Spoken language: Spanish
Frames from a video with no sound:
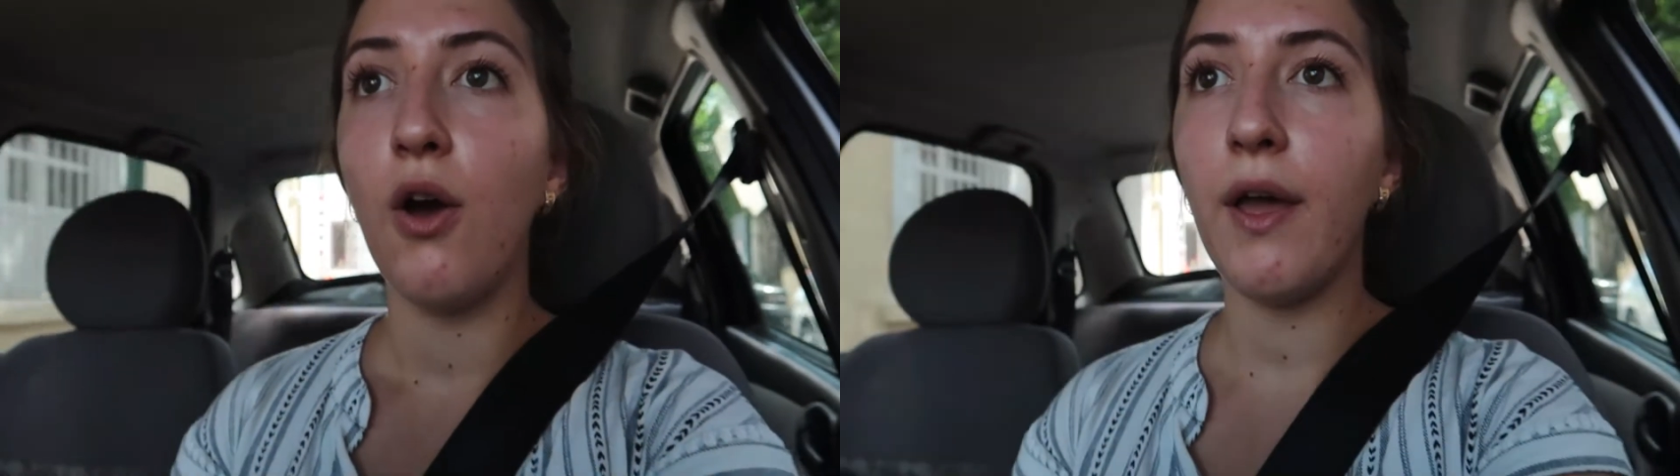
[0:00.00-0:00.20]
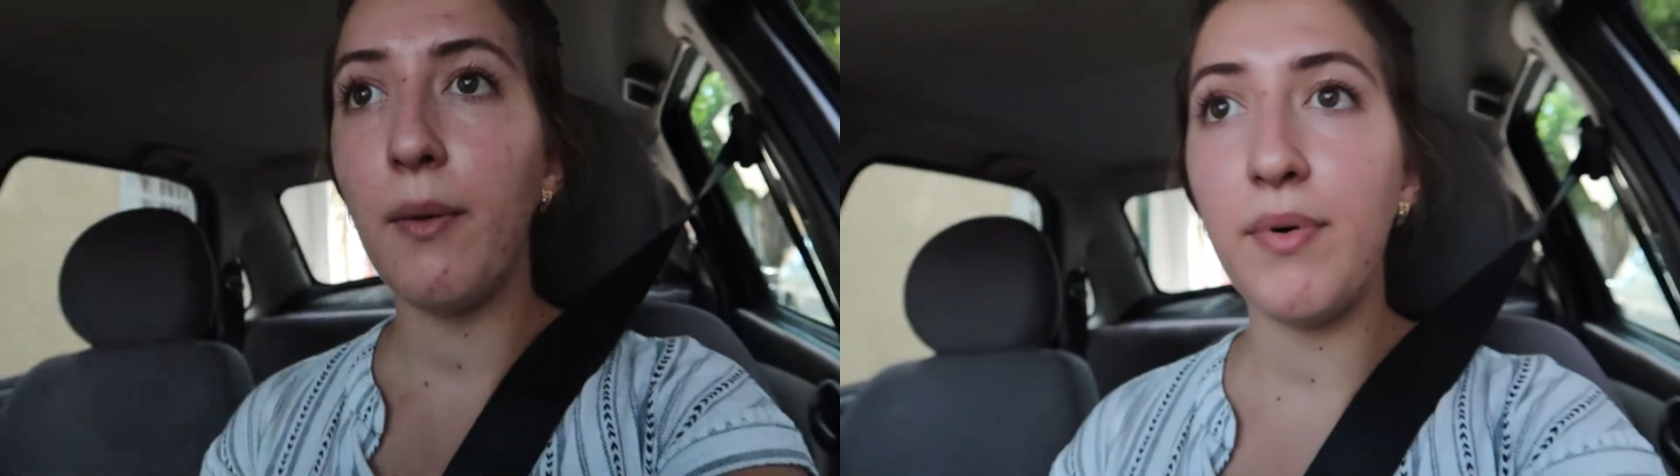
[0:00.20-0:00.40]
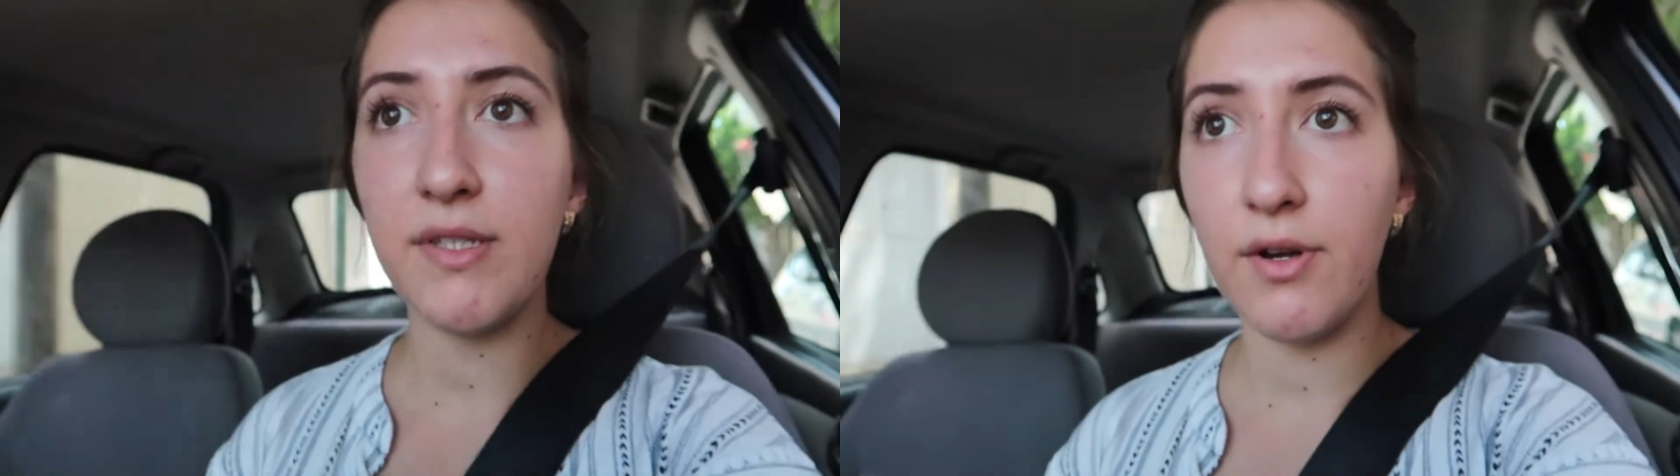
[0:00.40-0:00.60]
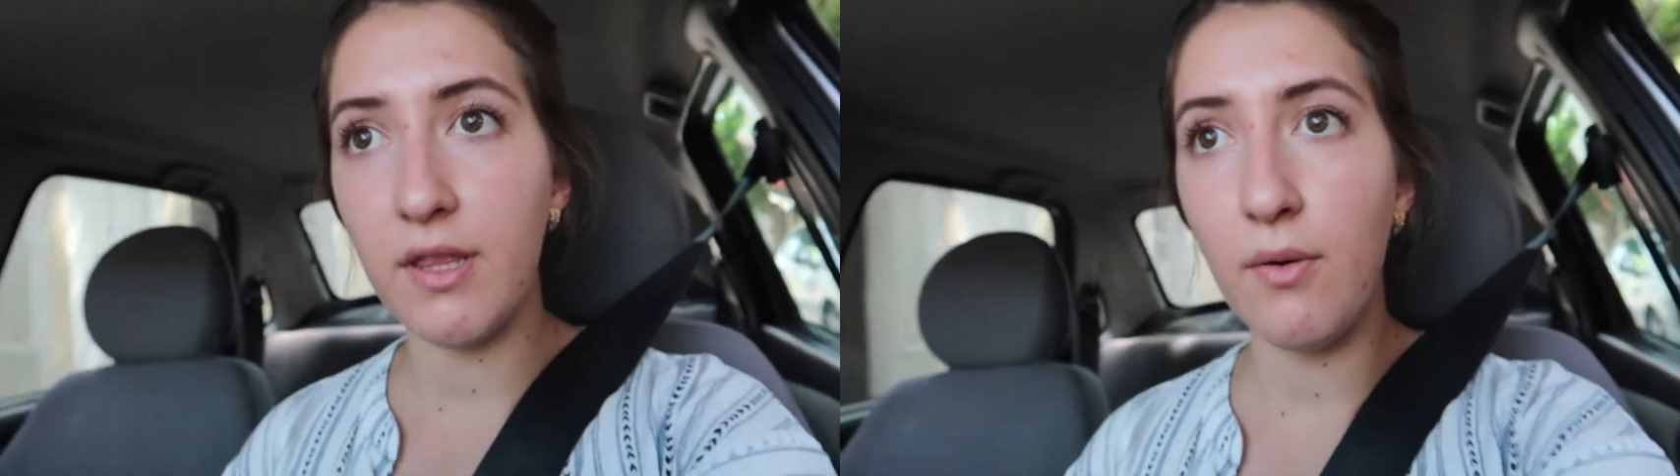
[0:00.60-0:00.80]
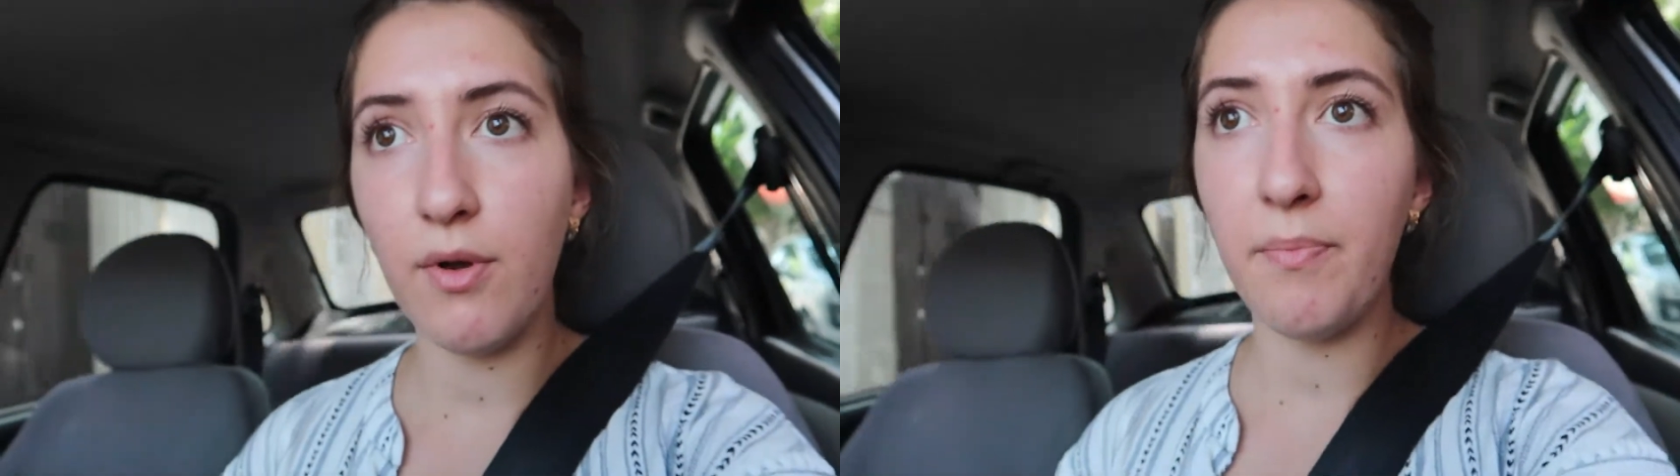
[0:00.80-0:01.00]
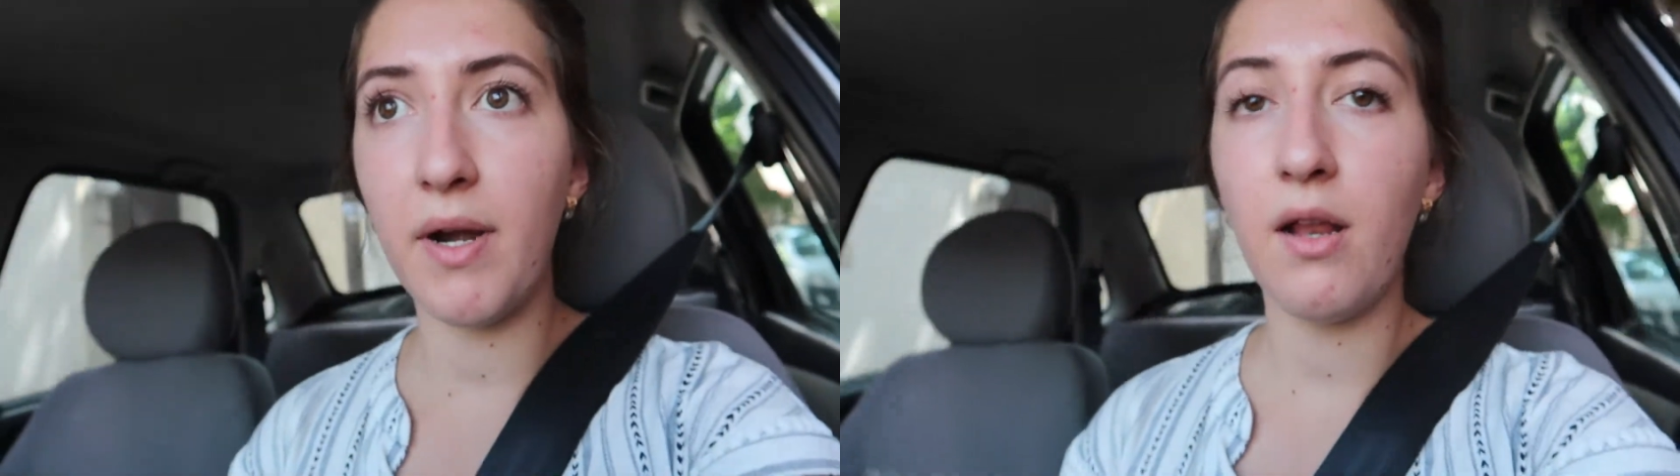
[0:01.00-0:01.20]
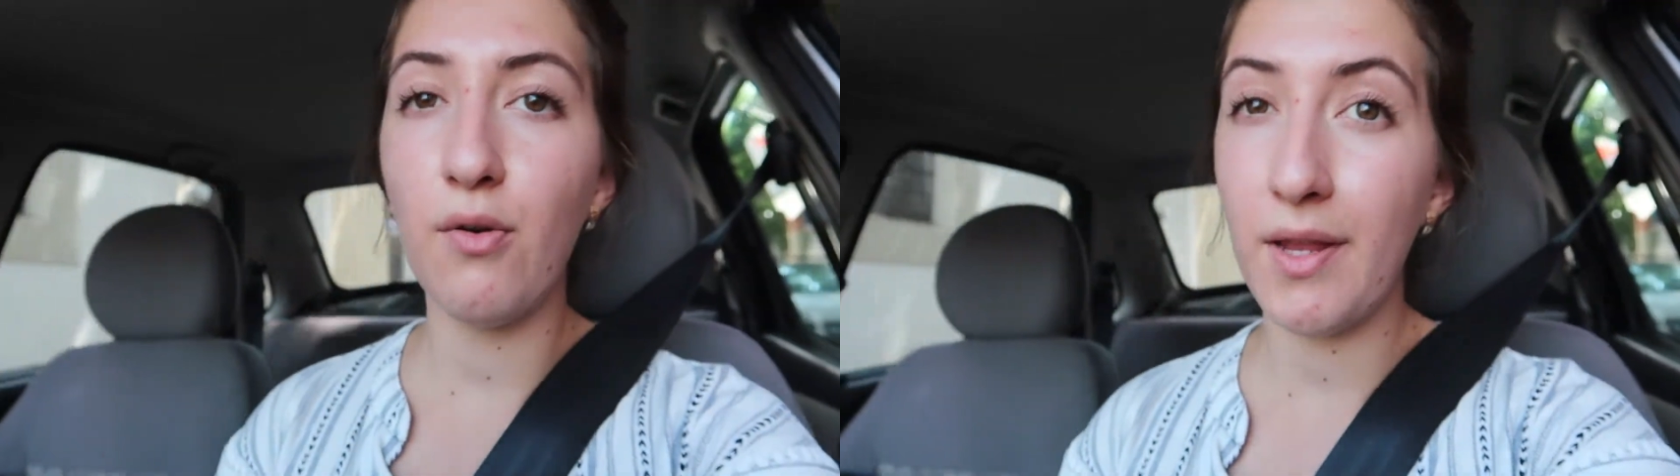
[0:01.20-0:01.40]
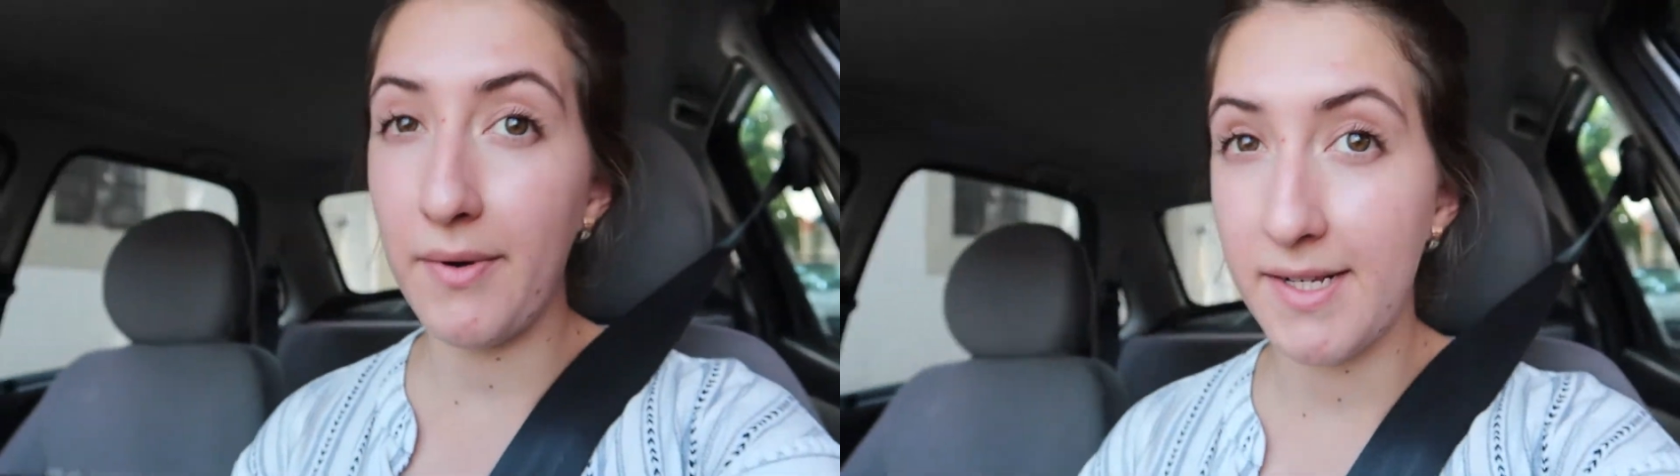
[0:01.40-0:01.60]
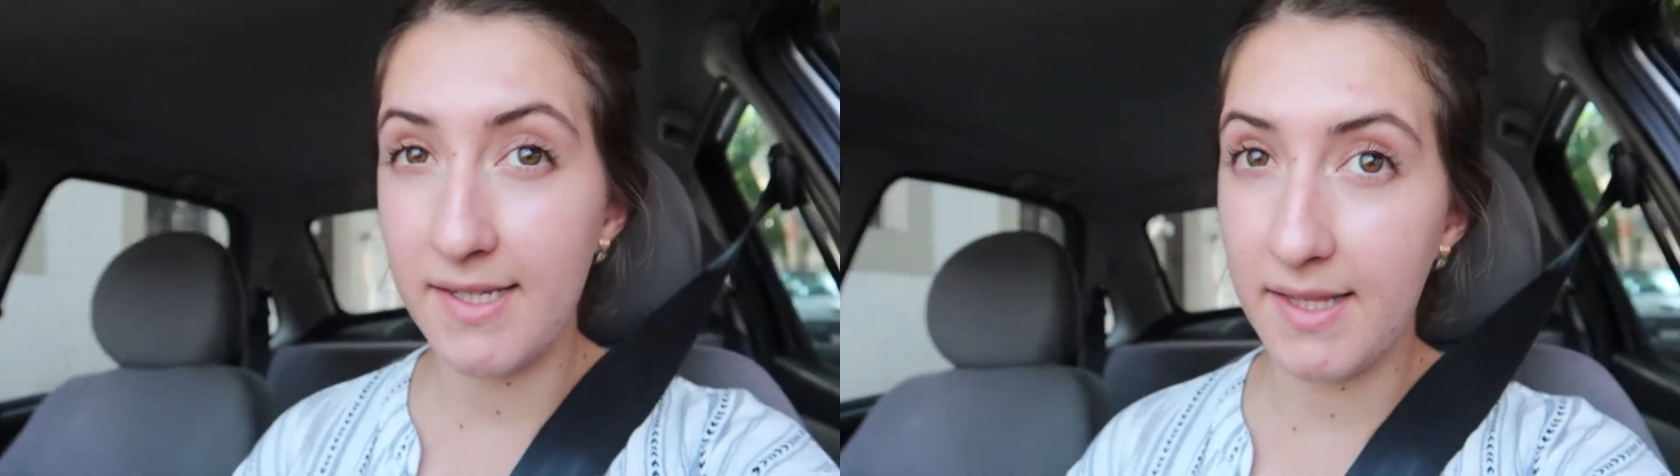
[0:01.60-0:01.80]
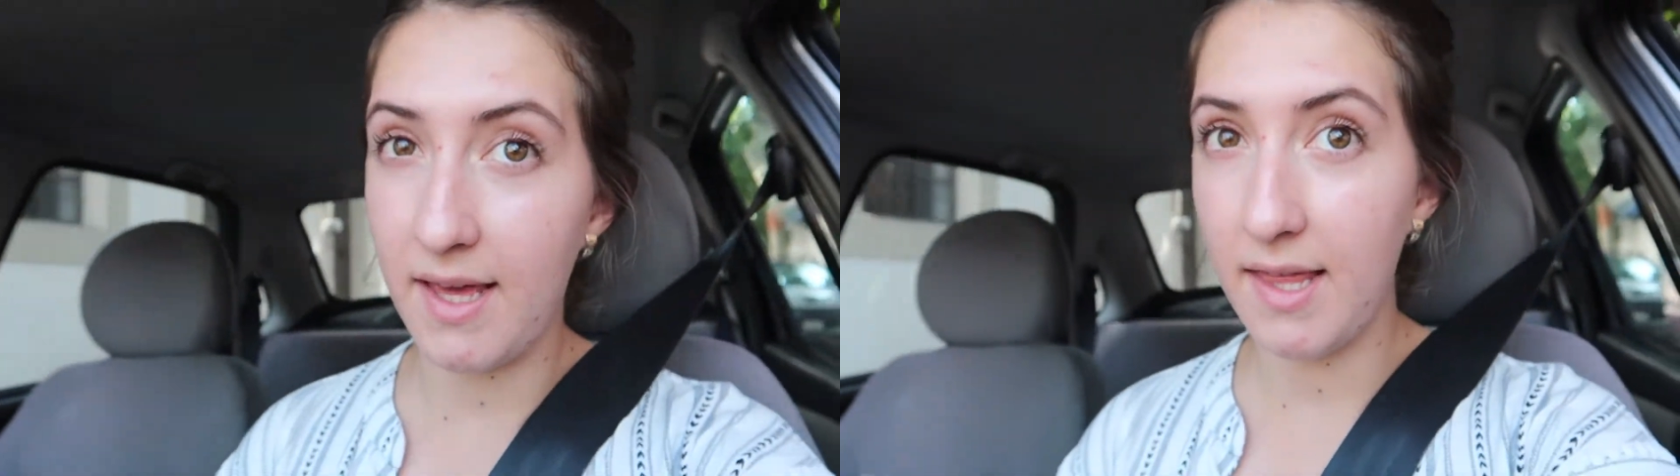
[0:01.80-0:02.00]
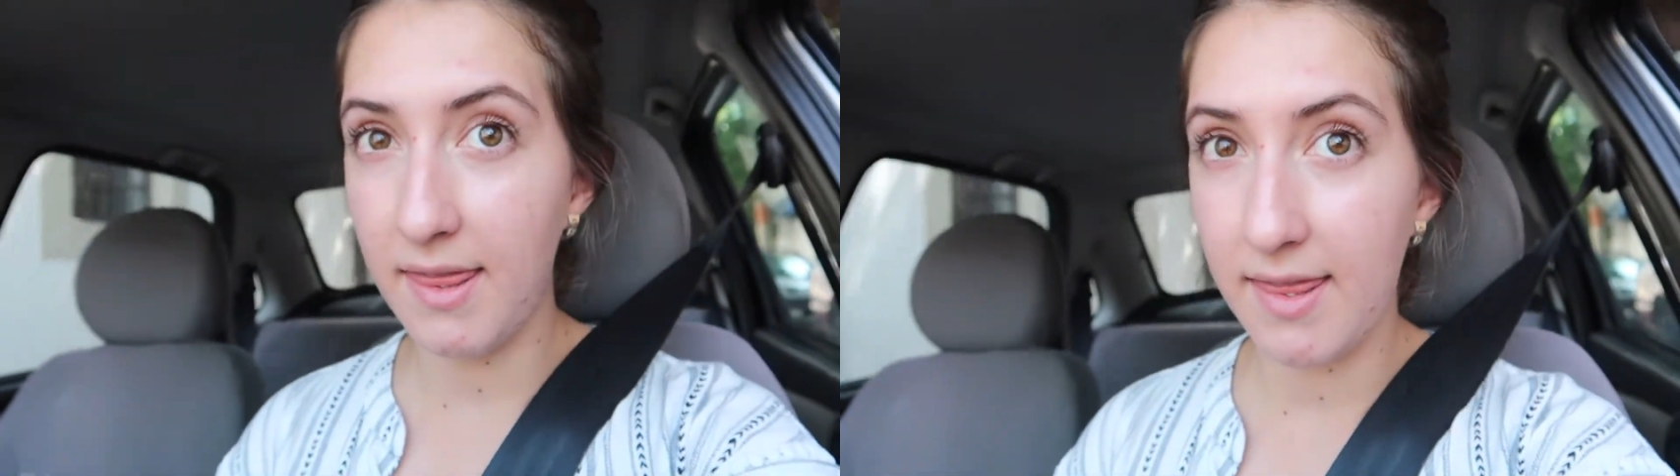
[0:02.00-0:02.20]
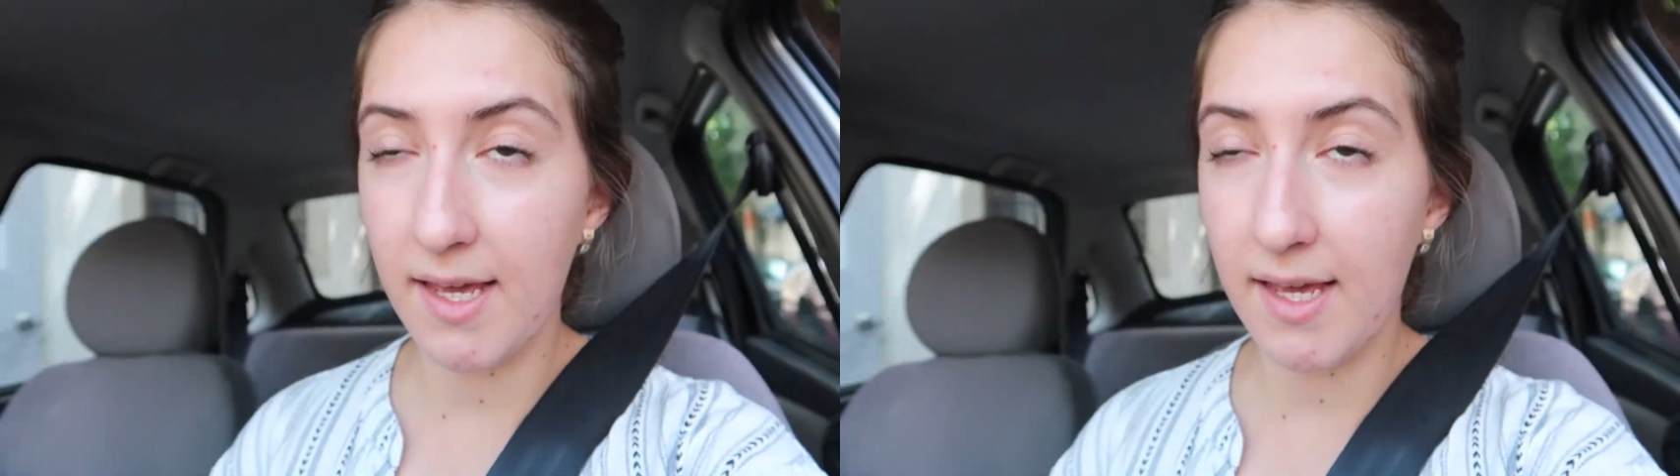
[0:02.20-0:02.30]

Oigan, pues ahorita voy para la universidad